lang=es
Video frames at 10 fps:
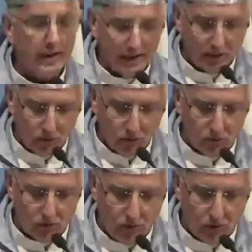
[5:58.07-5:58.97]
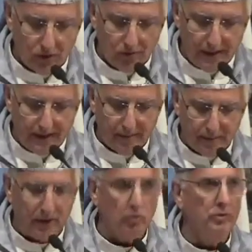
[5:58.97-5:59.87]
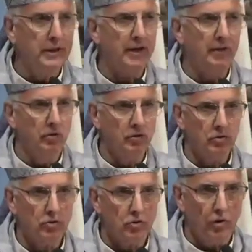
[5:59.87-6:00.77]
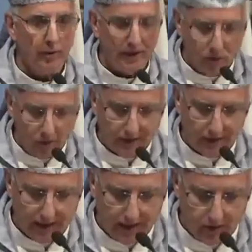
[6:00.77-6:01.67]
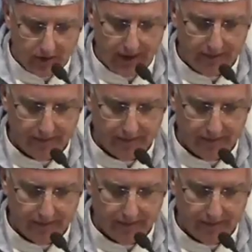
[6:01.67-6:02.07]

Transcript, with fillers: Jesús nos invita a preguntarnos sobre nuestra hora.